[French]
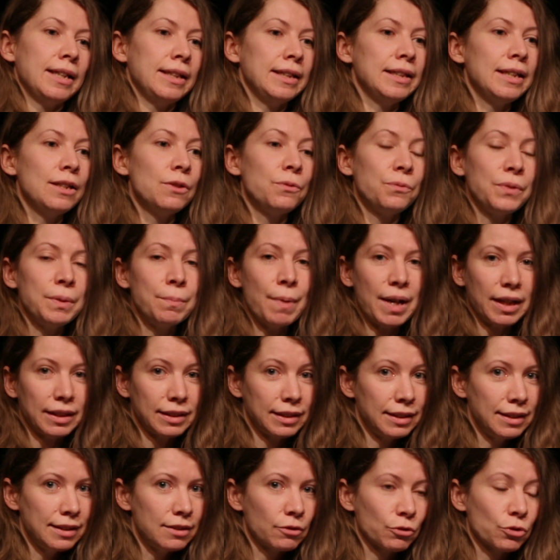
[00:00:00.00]
Il fit
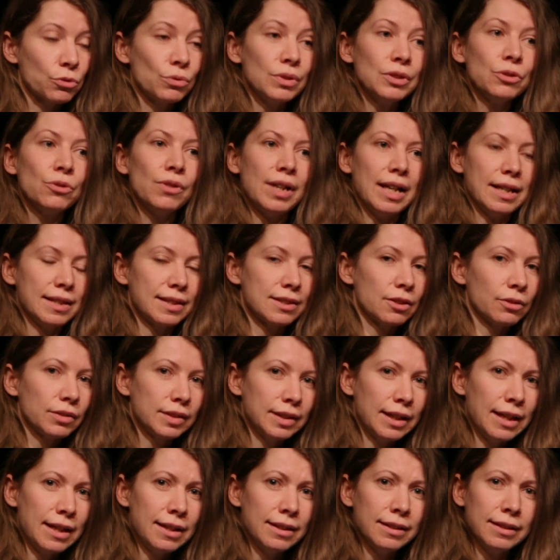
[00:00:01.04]
partie ensuite de la
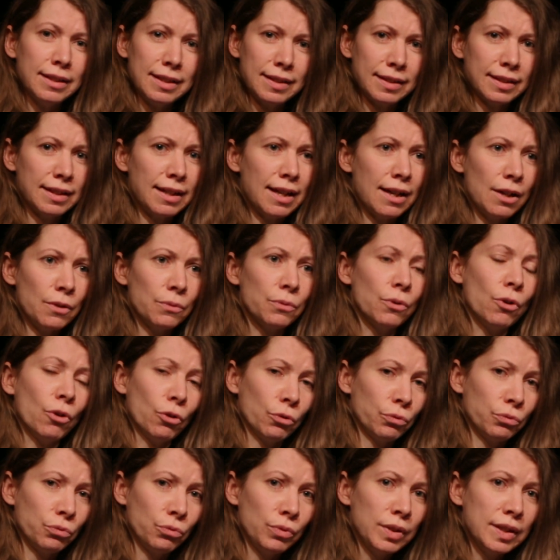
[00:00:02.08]
centaine d'esclaves
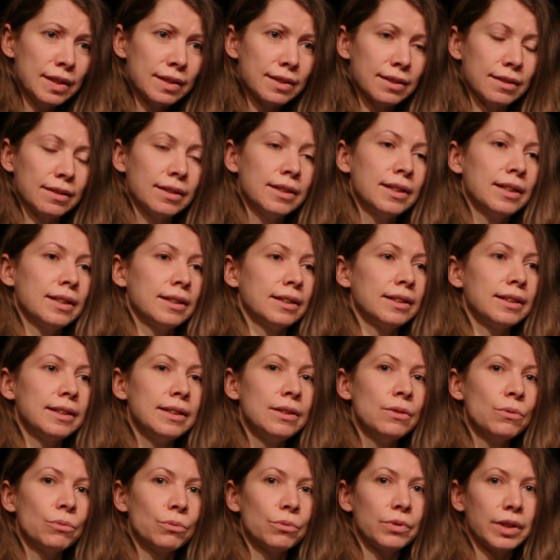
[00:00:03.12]
en fuite
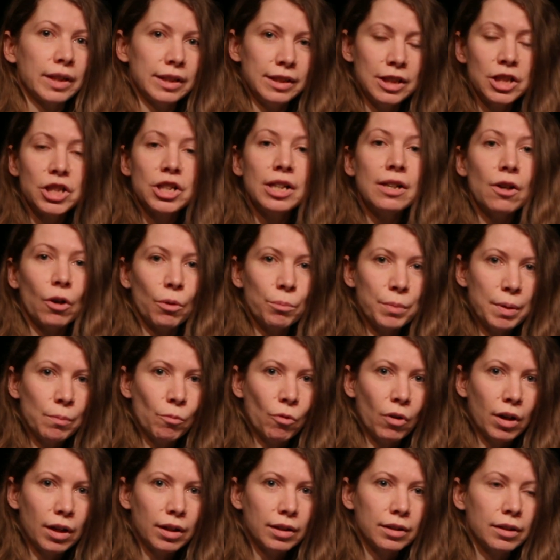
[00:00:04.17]
qui ont rédigé leur
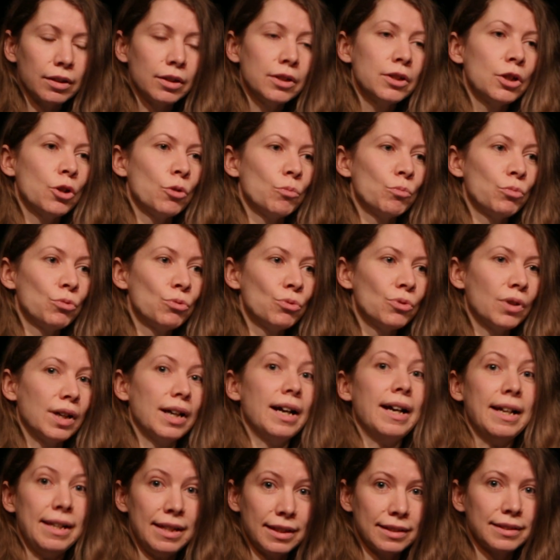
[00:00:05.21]
mémoire pour
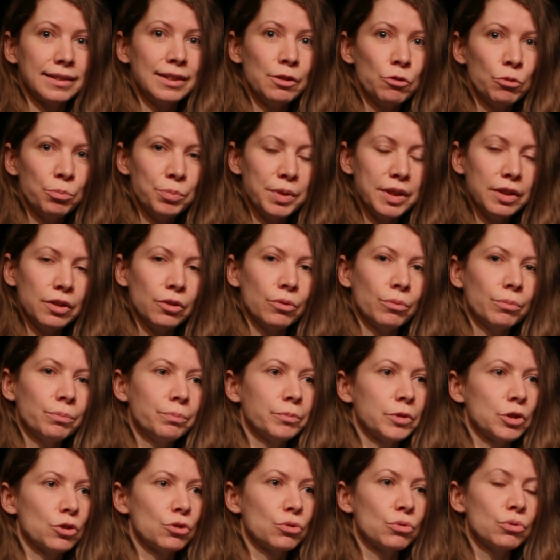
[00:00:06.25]
alerter l'opinion
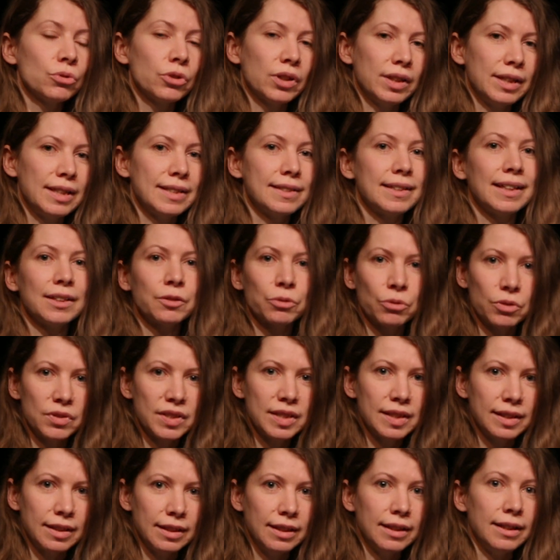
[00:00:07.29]
sur les
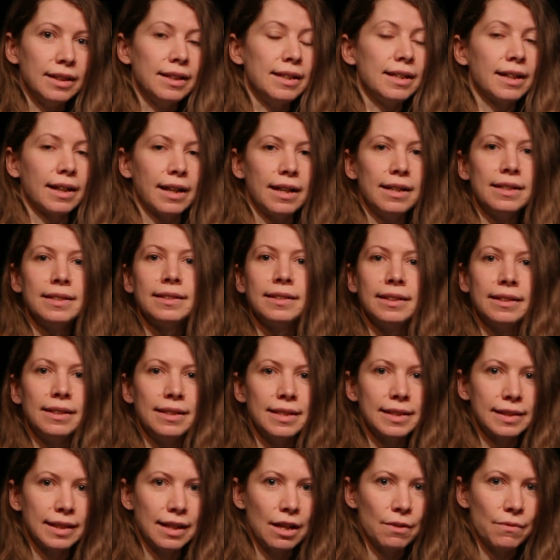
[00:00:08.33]
atrocités et les réalités de
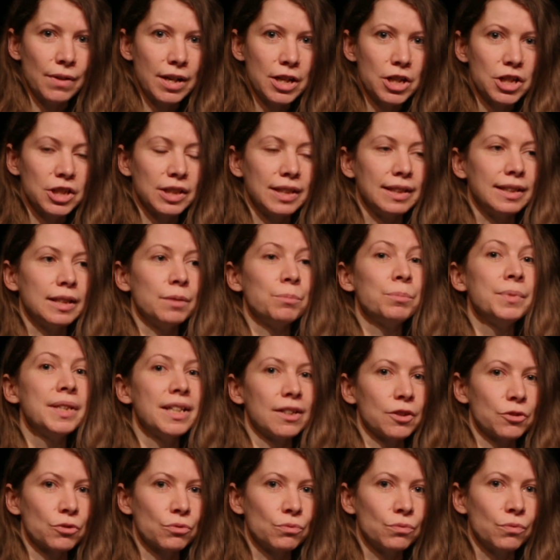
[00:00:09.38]
l'esclavage qui étaient
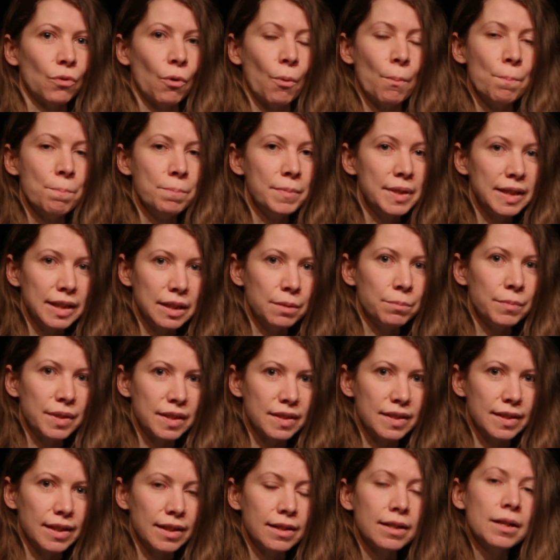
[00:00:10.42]
bien souvent
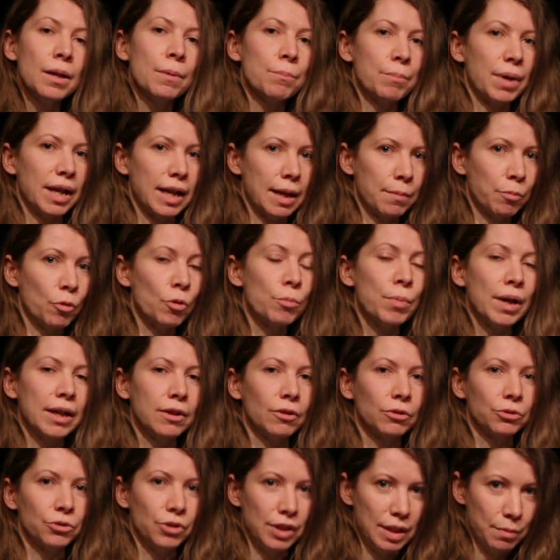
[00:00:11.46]
minimisées par la
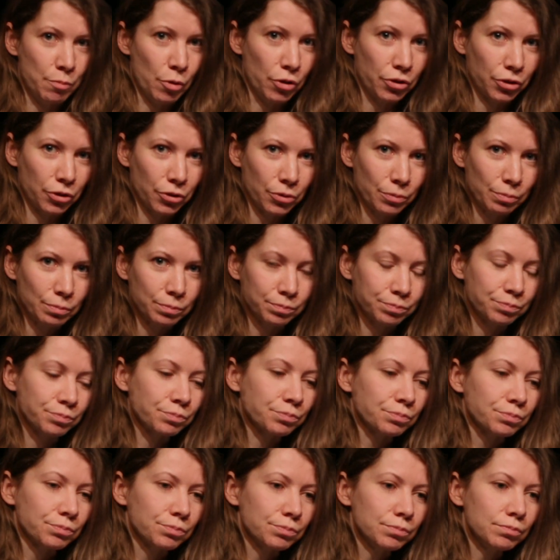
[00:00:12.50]
propagande de
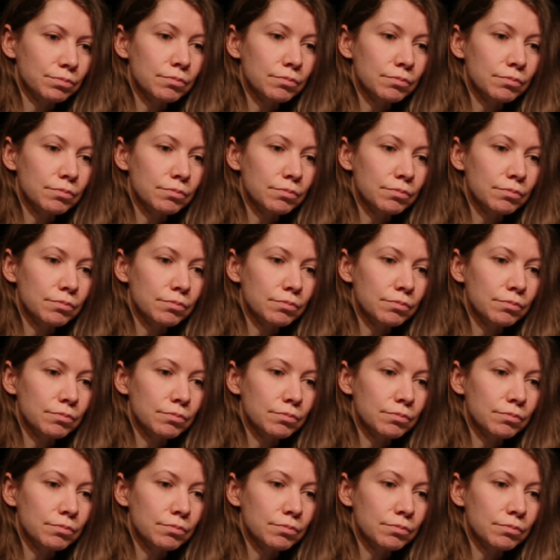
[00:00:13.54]
l'époque.